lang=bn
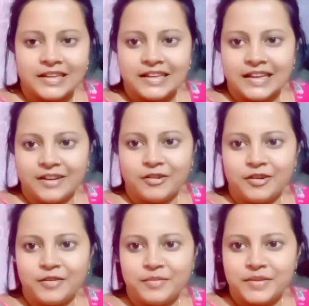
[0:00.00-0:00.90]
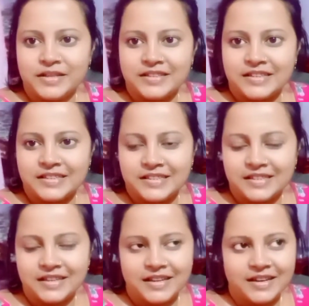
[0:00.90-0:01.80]
এখন বেজে গেছে
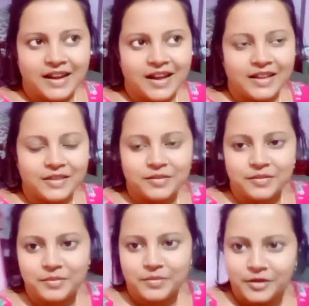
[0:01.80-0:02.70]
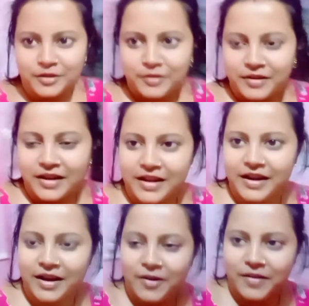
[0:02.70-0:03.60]
রাত বন্ধুরা
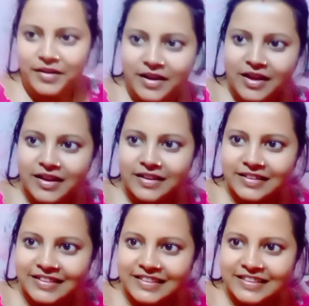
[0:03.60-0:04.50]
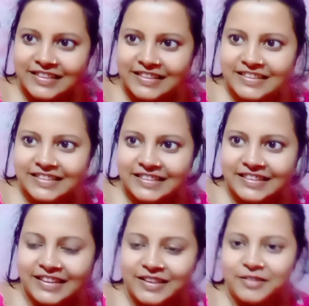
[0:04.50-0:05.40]
এগারোটা
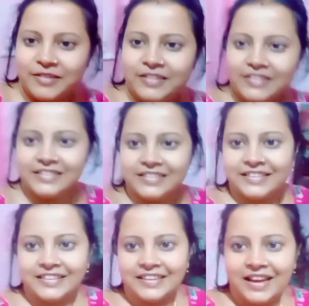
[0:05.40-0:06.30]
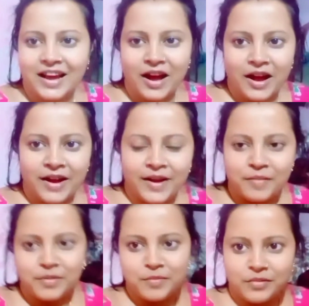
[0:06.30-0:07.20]
দেখো আর
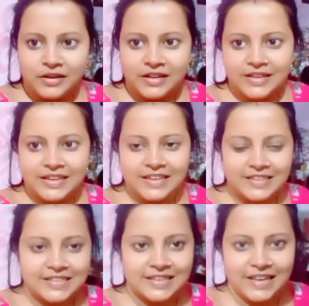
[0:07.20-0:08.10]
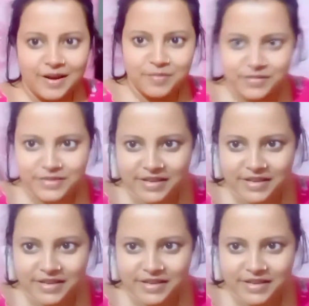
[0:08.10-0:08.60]
আমি ভুলেই গিয়েছিলাম যে